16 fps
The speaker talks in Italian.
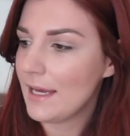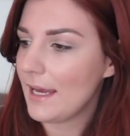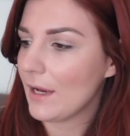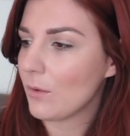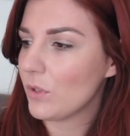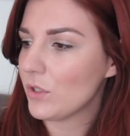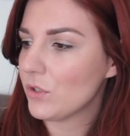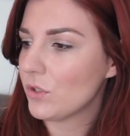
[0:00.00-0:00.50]

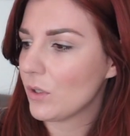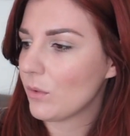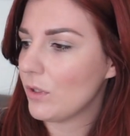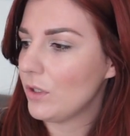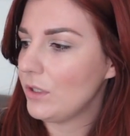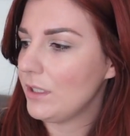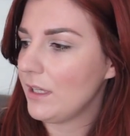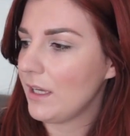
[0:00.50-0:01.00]
e questo è
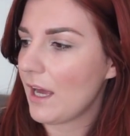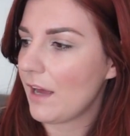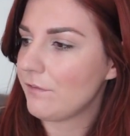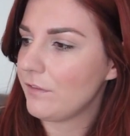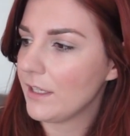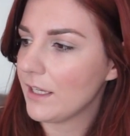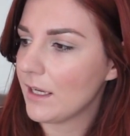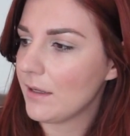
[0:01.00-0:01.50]
quello di
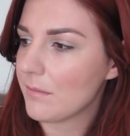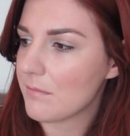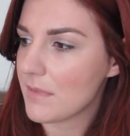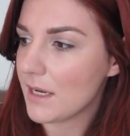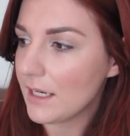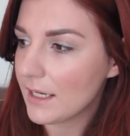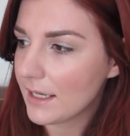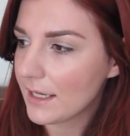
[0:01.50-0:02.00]
Heflinger
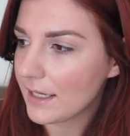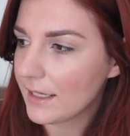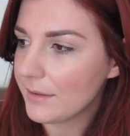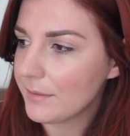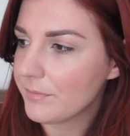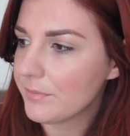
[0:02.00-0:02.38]
Milk,